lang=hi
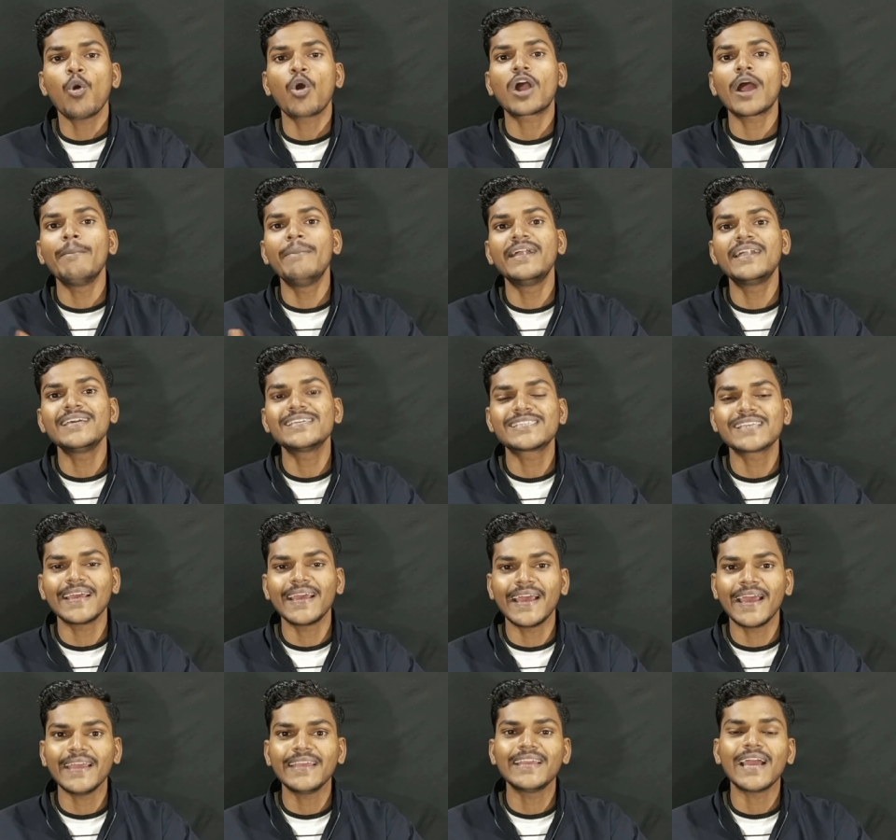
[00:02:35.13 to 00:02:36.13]
वो कॉमेडी
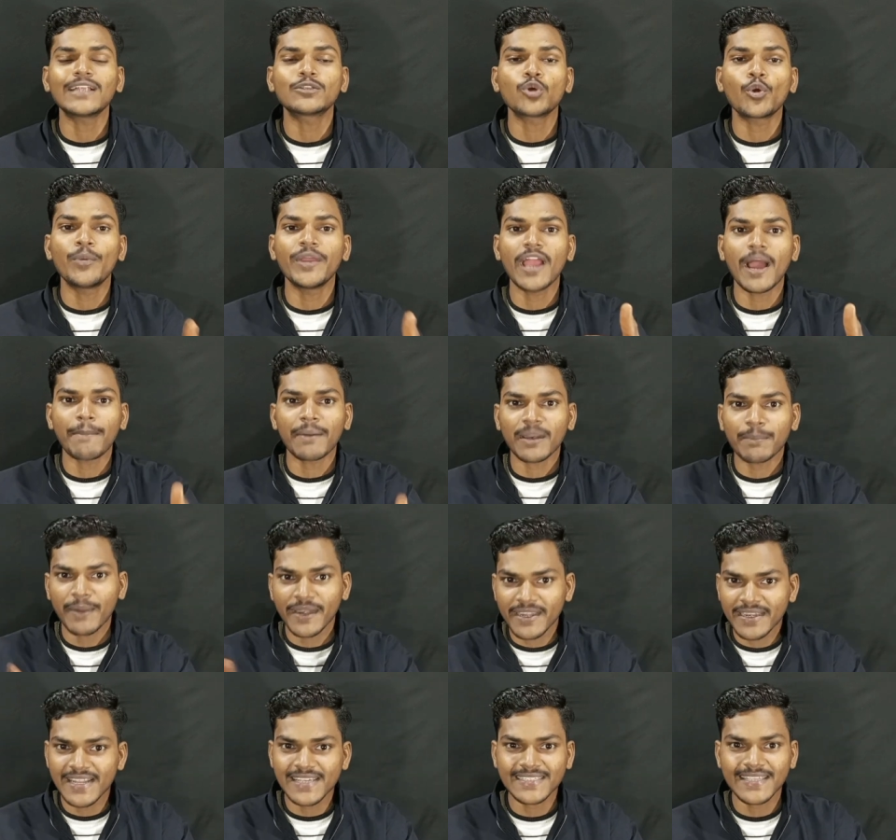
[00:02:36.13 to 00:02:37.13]
से है या जो भी यहाँ पर
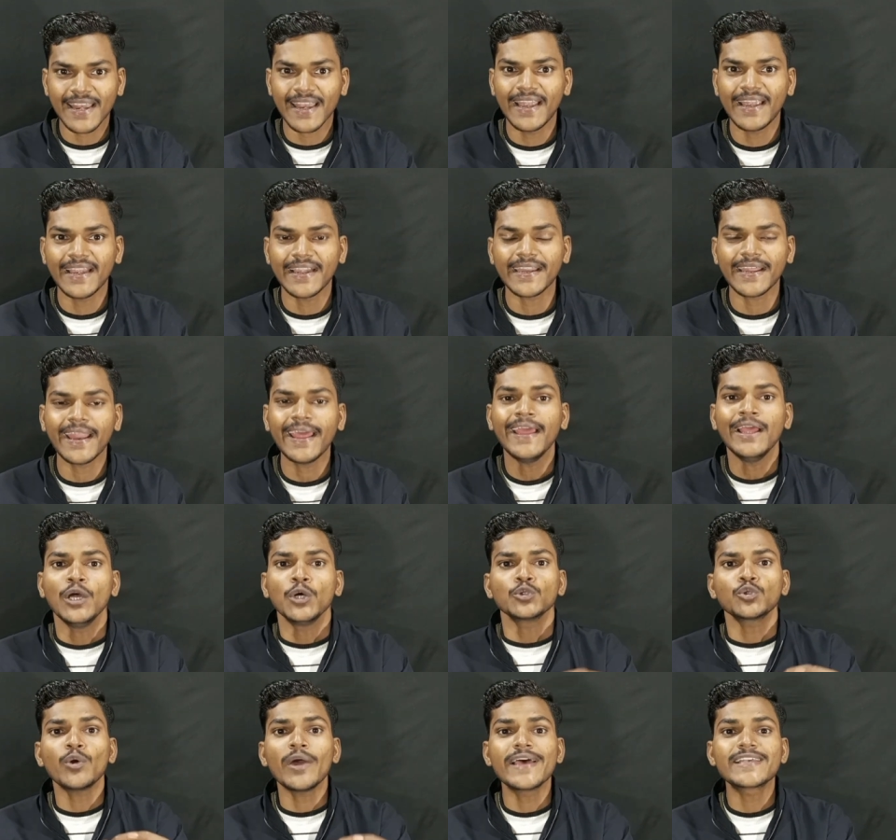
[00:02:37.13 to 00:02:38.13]
फिटनेस से रिलेटेड है
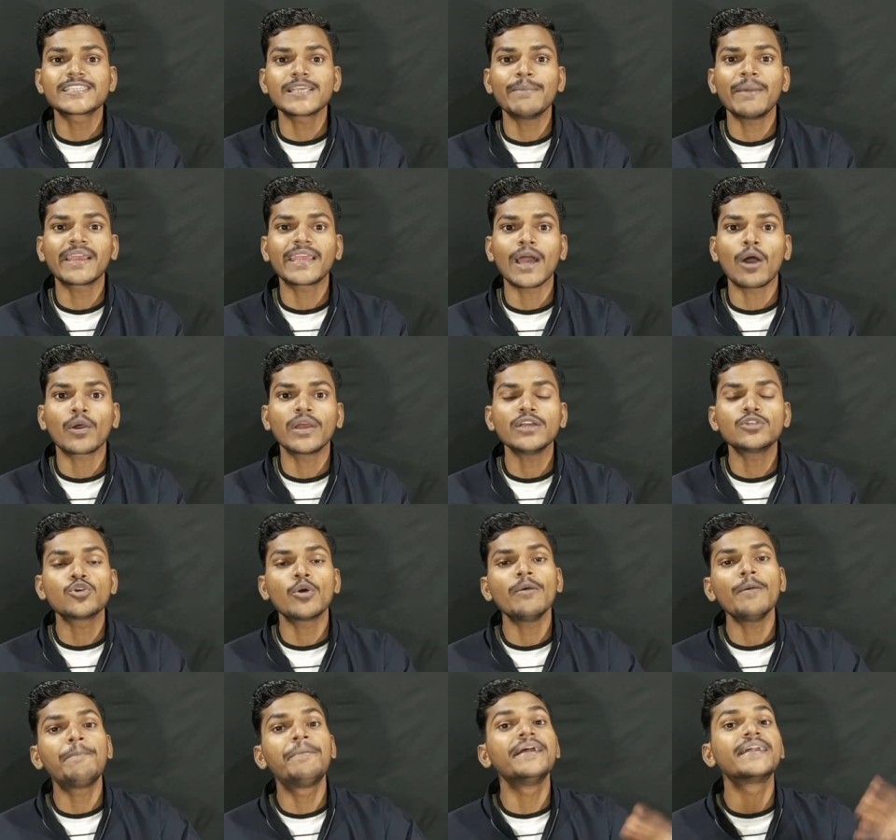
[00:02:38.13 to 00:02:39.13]
तो ऐसे में क्या होगी
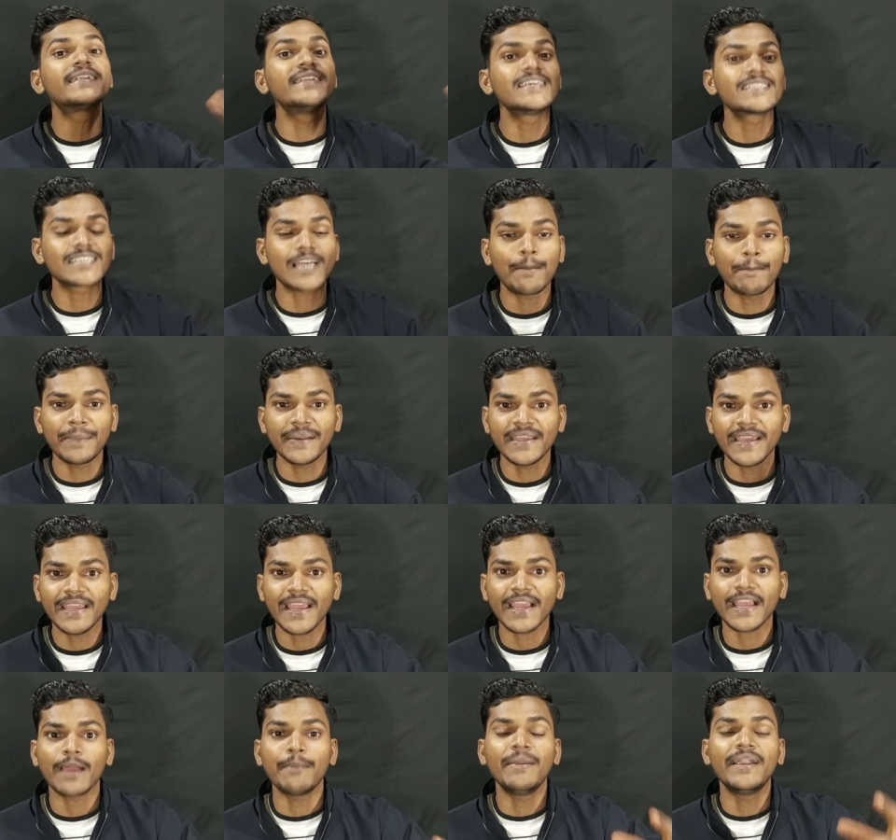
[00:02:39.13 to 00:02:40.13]
जो भी फिटनेस कंपनियां
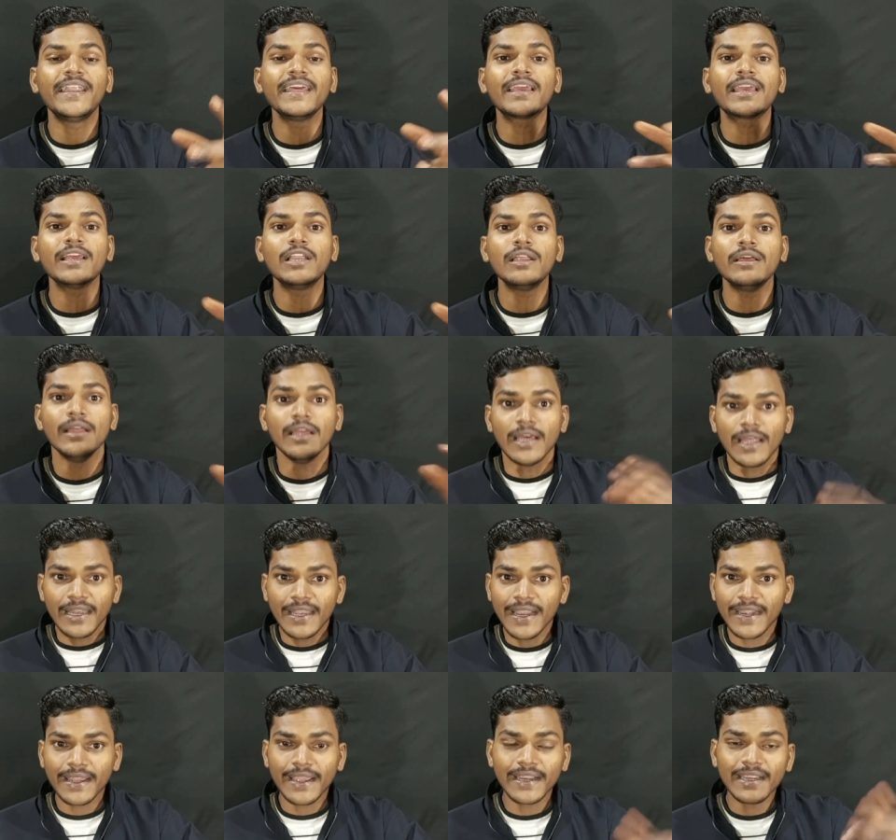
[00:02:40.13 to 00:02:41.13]
या कॉमेडी के
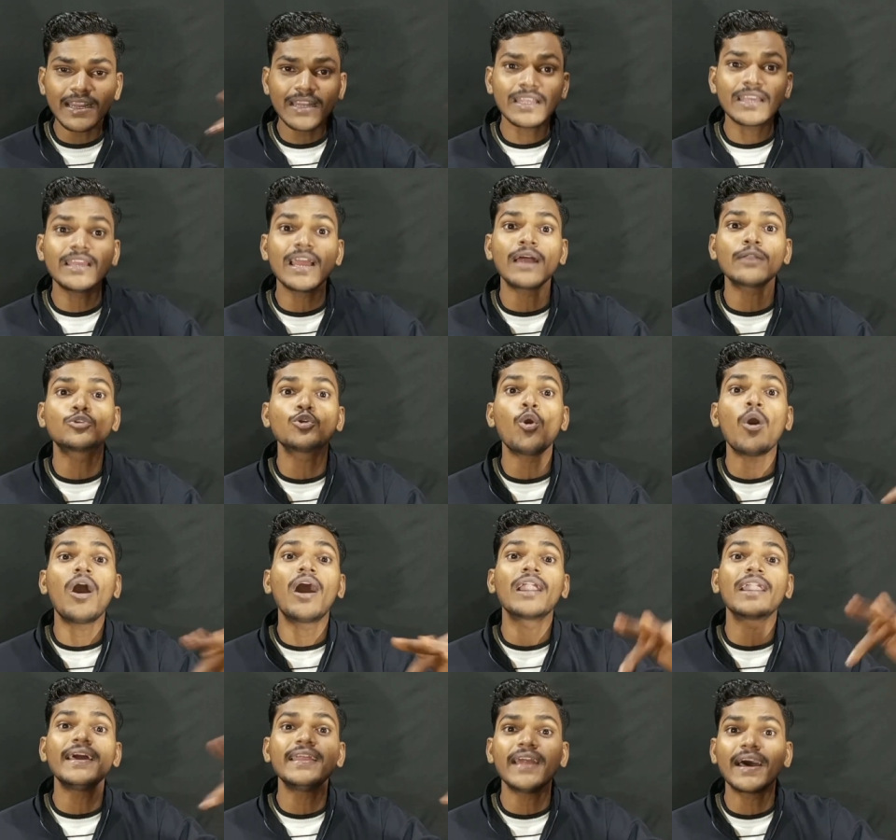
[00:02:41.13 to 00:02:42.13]
रिलेटेड या जो
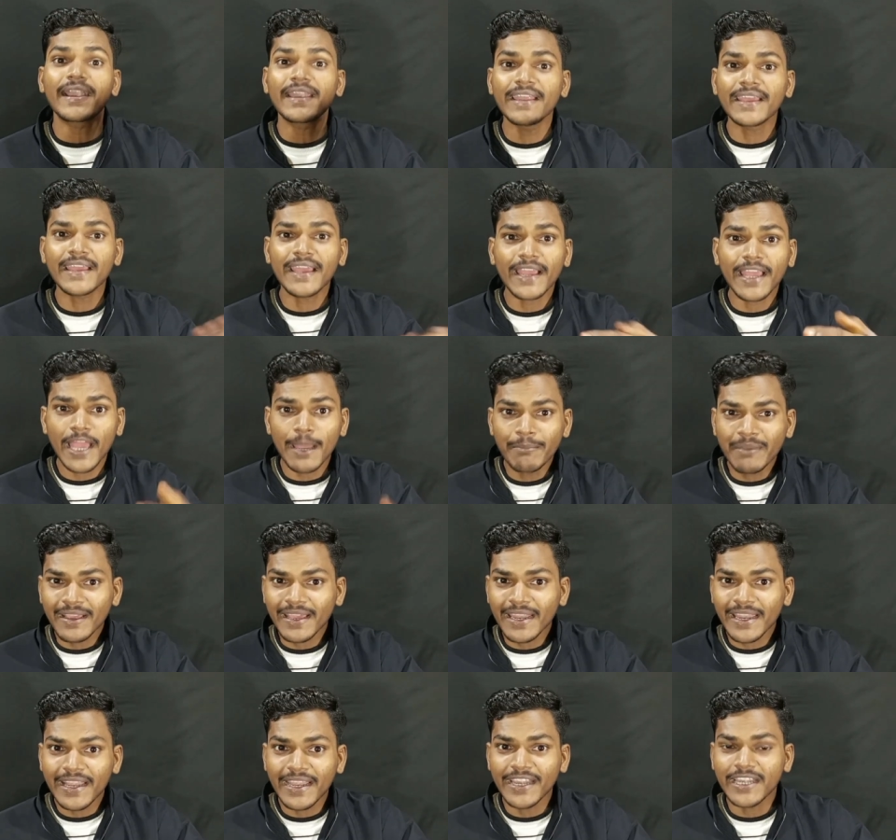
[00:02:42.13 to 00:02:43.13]
ऑनलाइन अर्निंग के
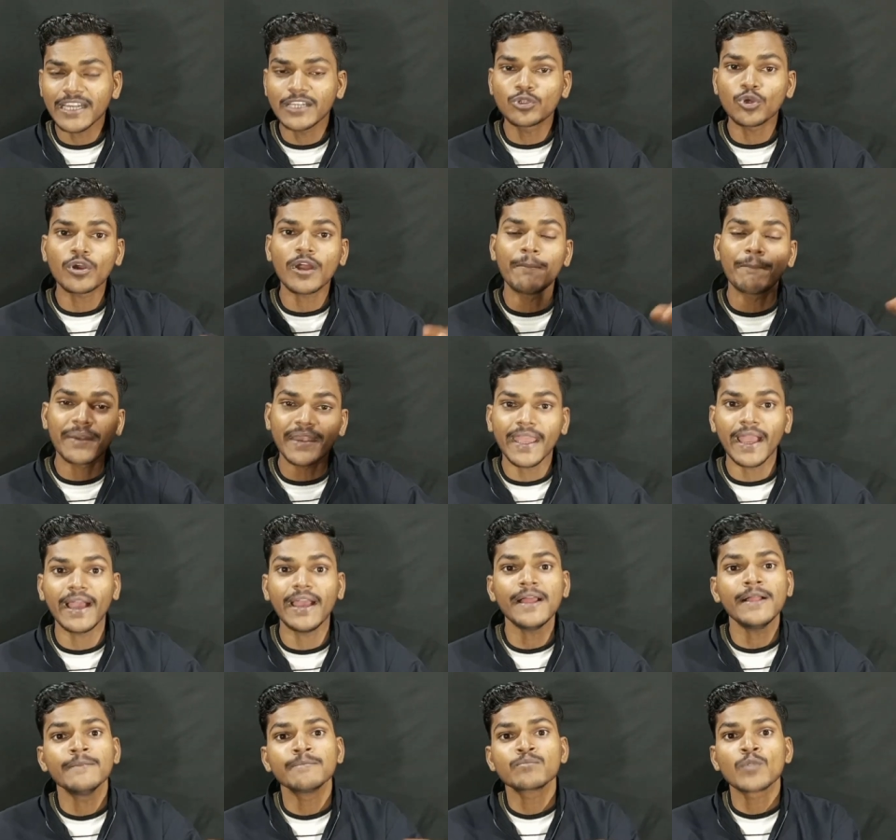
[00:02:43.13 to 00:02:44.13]
गेमिंग के रिलेटेड जो कंपनियां
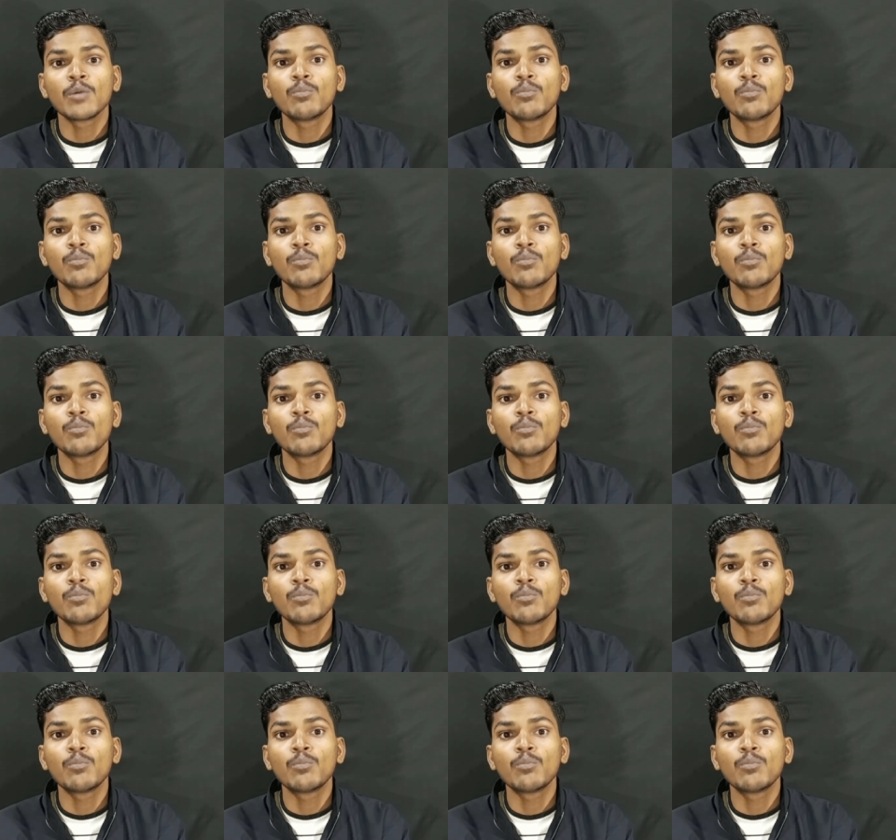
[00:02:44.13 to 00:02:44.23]
हैं